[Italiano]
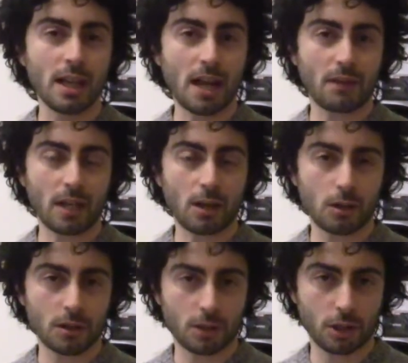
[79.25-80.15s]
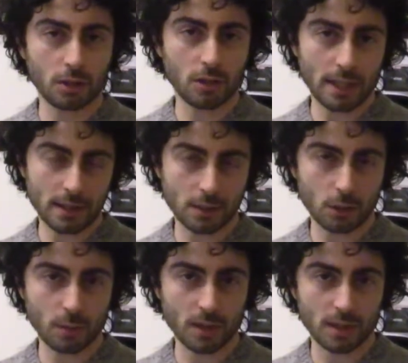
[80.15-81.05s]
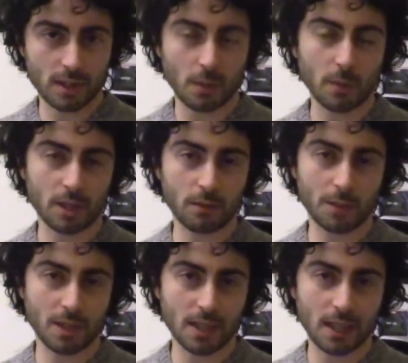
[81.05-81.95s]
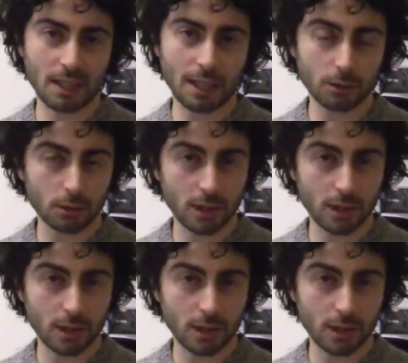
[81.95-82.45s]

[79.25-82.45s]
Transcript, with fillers: avrà Oxygen OS come sistema operativo preinstallato,